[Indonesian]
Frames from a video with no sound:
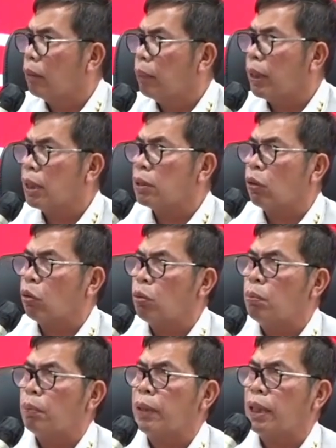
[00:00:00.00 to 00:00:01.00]
penasihat
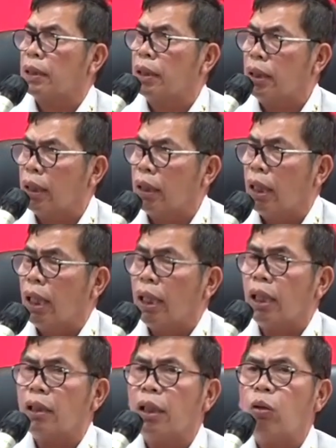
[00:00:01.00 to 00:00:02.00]
hukum berpikir jernih,
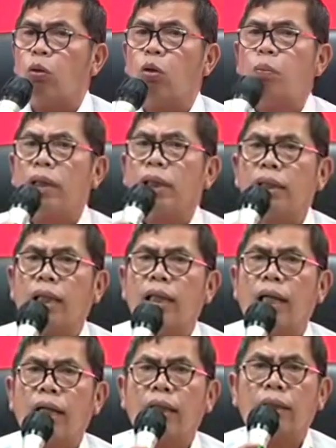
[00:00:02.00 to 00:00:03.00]
nanti hukumannya
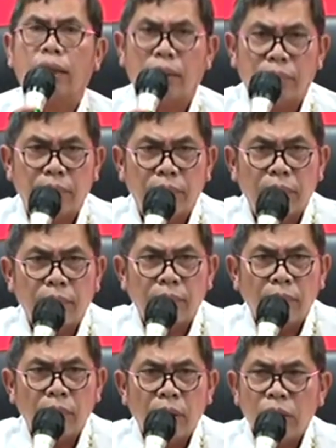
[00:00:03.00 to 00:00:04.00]
dari hakim.
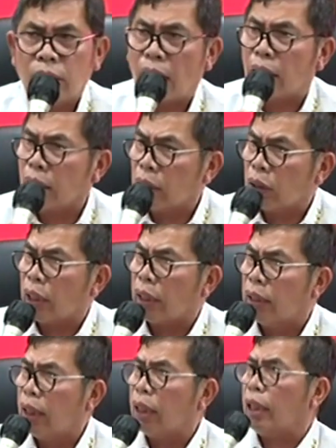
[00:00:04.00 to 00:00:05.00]
Jangan kita
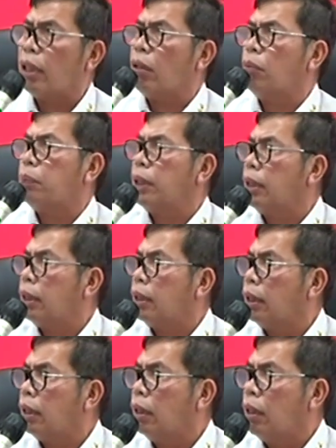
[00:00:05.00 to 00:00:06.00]
giring opini
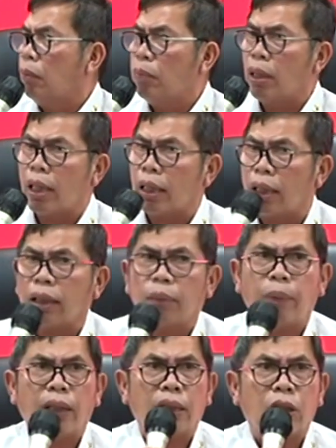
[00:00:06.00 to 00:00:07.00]
ini mengarah
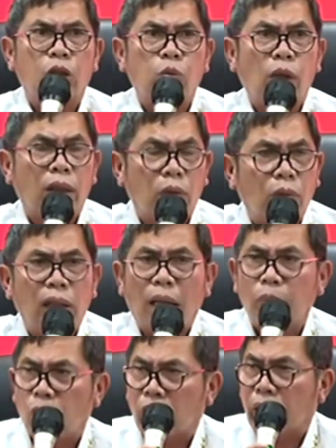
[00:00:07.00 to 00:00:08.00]
kepada sesuatu,
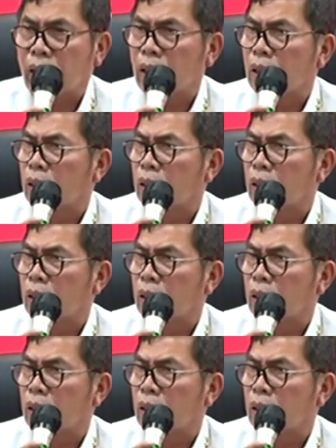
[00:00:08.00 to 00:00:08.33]
nggak boleh.